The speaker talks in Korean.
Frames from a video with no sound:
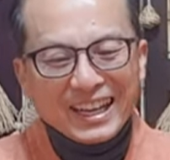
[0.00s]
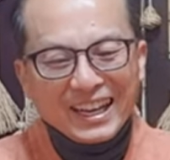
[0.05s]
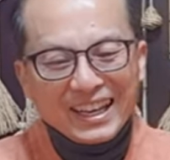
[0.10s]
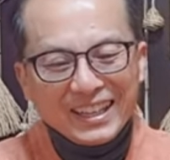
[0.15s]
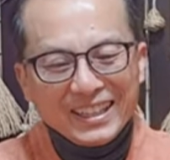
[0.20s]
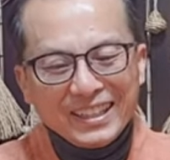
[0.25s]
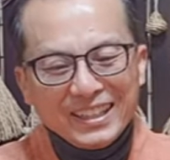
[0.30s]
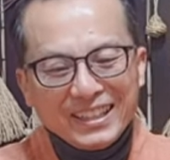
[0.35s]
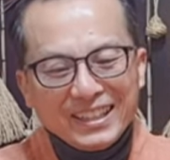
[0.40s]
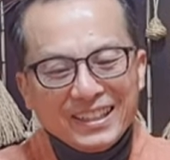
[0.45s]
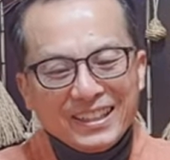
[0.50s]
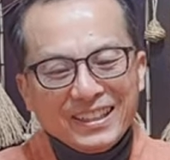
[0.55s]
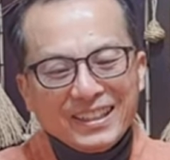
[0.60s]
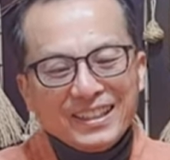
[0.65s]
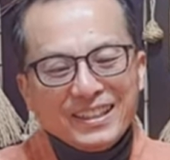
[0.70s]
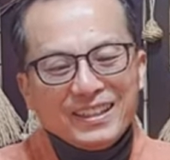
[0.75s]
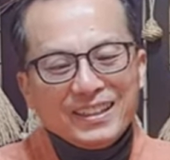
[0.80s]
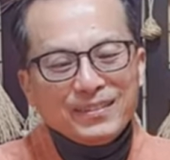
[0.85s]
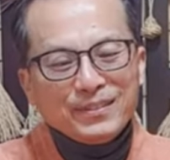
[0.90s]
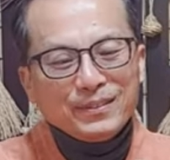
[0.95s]
자,
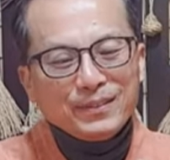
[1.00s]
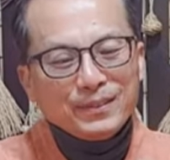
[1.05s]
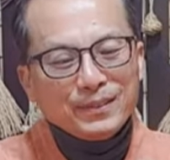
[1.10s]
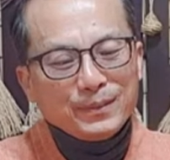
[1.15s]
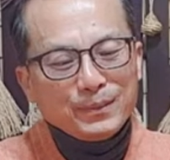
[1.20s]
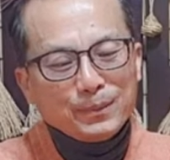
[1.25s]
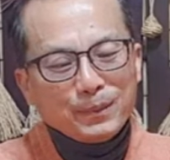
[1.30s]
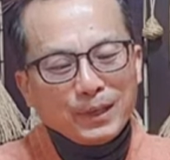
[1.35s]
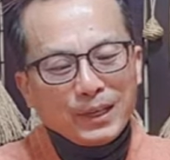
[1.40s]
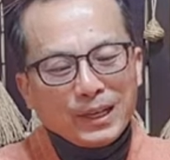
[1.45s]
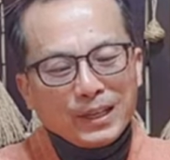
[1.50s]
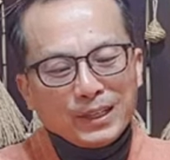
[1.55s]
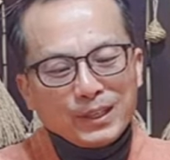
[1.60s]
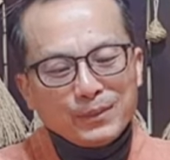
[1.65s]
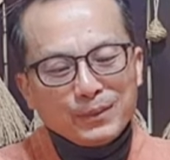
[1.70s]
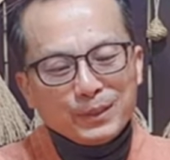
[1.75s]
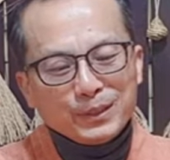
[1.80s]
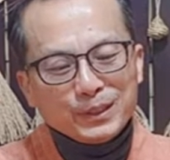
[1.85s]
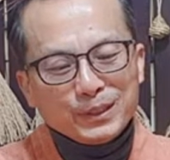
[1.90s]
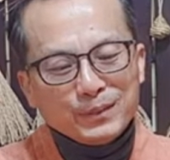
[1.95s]

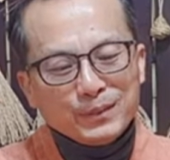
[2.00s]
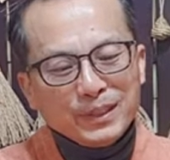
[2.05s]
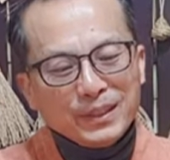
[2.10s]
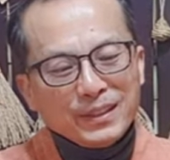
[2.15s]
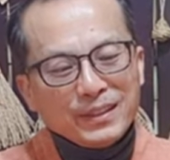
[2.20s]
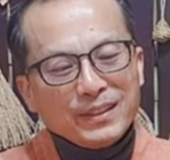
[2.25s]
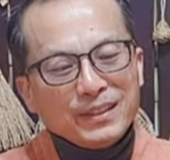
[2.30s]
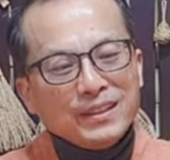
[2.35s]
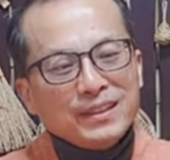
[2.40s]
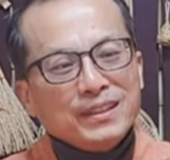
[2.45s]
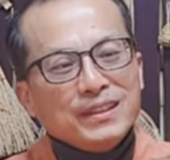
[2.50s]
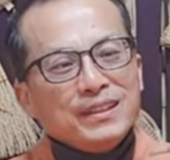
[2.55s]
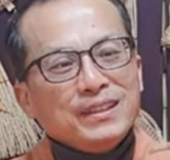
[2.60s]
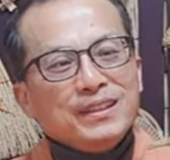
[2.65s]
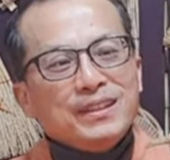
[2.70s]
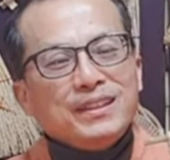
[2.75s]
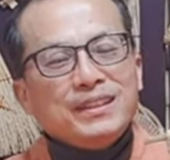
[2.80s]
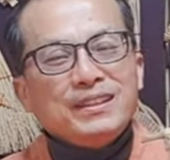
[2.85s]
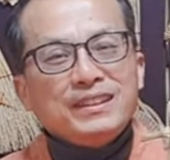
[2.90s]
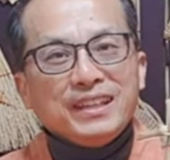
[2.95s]
모양을 보시면
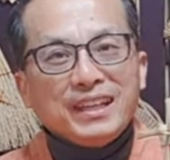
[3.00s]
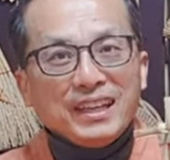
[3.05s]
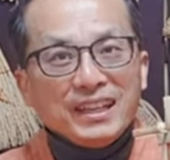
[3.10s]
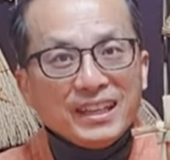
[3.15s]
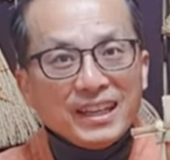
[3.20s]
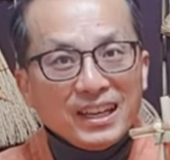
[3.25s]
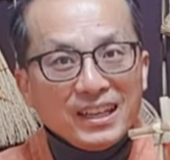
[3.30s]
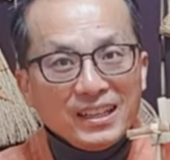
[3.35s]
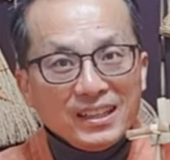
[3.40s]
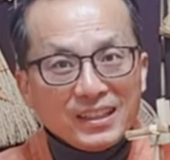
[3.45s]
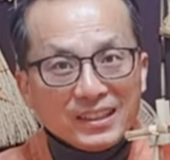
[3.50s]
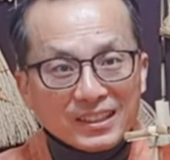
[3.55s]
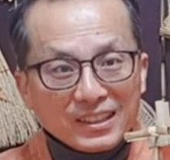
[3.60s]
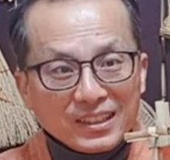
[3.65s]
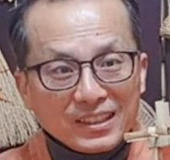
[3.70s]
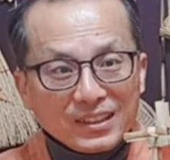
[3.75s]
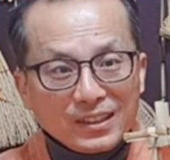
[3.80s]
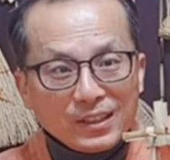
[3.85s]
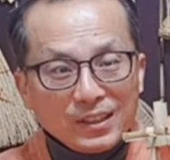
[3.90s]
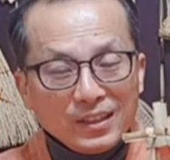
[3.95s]

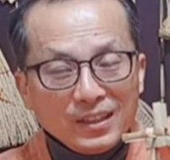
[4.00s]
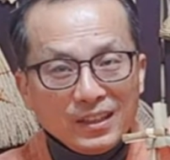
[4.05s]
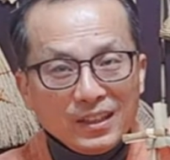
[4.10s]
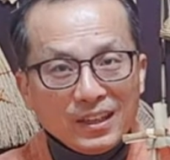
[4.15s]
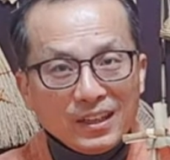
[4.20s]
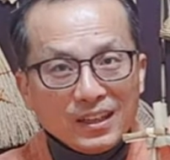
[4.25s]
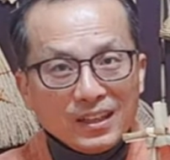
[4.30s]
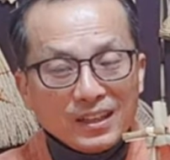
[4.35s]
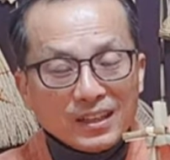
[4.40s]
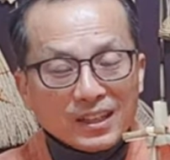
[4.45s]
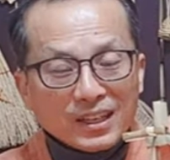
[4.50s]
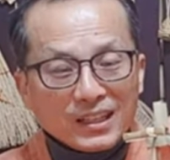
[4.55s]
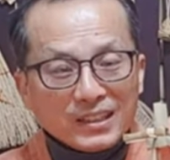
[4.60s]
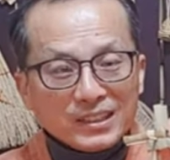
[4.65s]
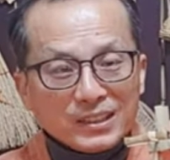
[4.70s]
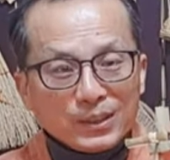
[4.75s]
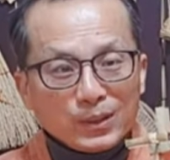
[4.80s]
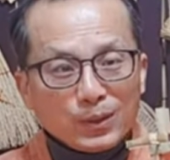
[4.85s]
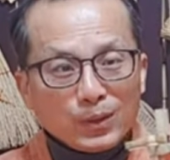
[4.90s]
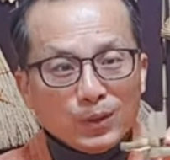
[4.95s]
내날렵기를
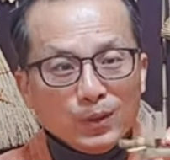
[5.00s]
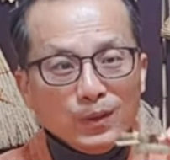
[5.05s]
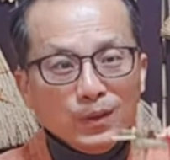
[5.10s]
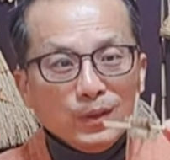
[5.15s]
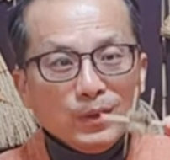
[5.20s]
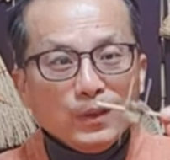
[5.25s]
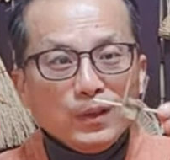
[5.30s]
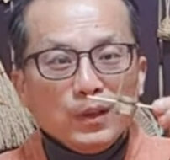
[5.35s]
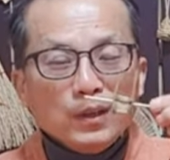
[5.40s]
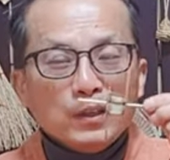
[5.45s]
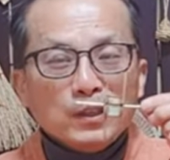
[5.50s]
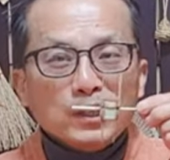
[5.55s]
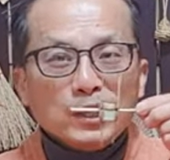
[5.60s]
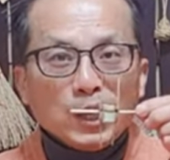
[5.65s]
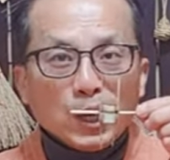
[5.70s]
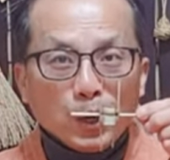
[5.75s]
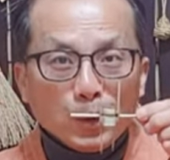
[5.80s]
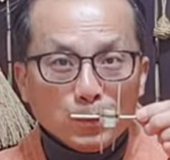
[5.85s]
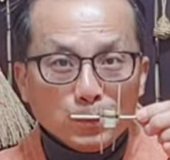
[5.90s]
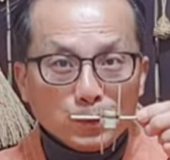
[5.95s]
가지고
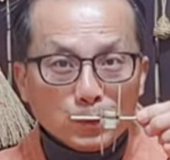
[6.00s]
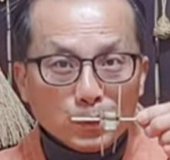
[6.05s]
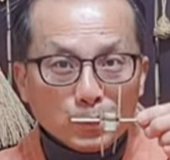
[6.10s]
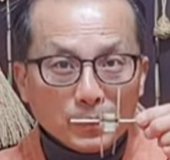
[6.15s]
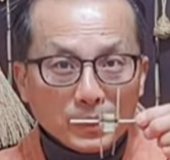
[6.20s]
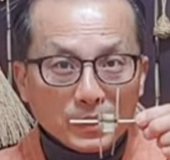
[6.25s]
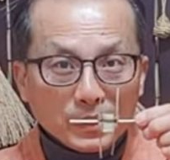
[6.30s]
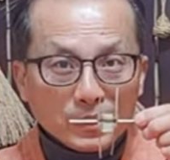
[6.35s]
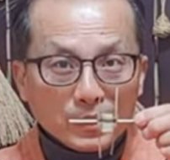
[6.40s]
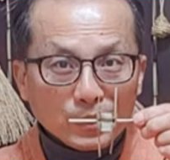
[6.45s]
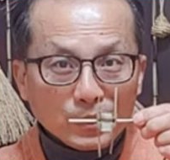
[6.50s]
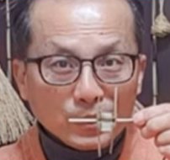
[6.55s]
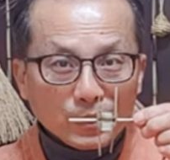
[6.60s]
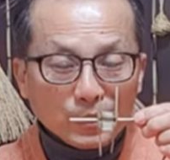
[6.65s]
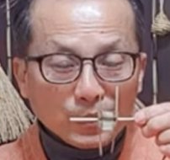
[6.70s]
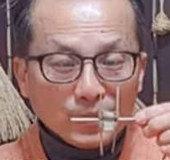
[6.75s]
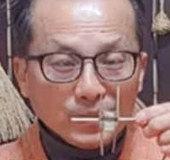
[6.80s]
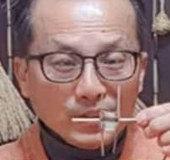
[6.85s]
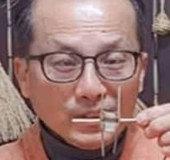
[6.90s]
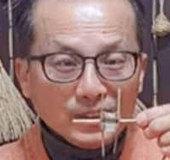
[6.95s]
겹으로 만들어
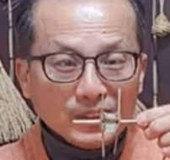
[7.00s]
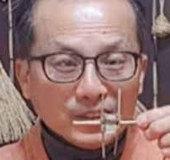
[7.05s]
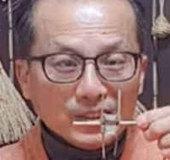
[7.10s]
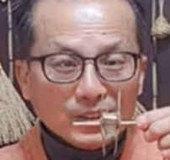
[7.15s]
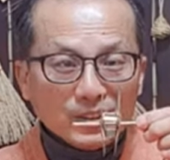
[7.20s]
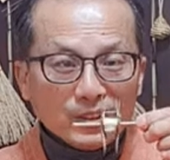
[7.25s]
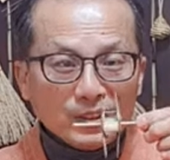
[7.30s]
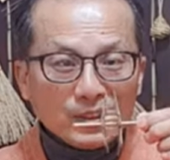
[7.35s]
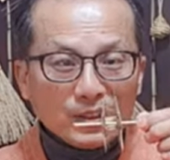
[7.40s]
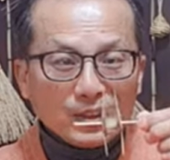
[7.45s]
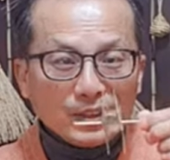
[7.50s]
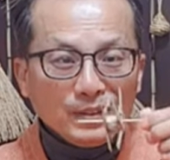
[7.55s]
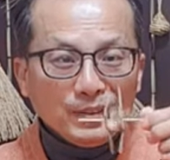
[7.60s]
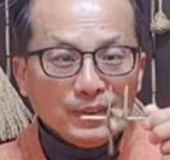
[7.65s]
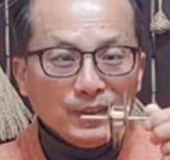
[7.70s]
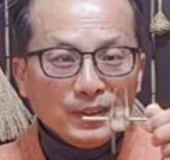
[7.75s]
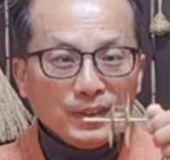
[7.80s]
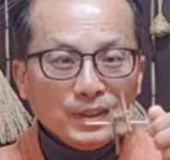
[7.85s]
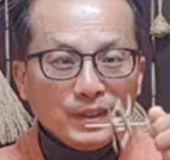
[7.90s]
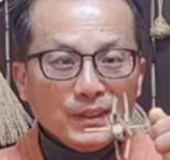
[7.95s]
놓은 그런
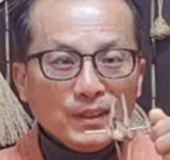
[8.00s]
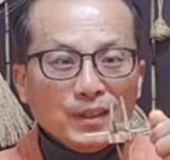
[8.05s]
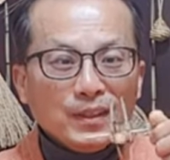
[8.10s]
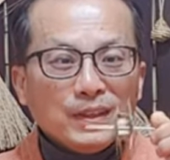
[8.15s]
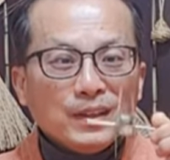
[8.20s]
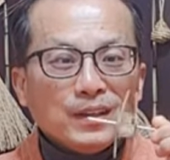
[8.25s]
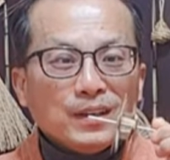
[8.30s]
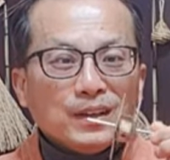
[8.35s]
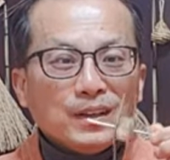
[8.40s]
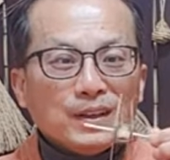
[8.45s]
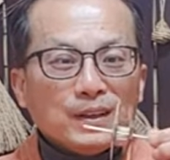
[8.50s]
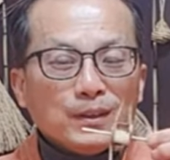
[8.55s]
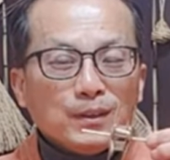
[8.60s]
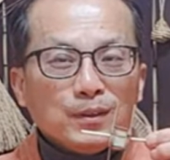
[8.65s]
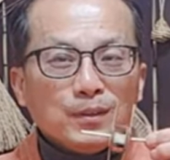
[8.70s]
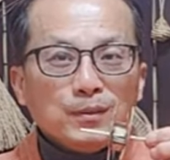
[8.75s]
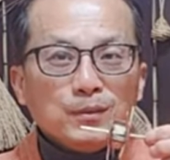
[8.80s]
어,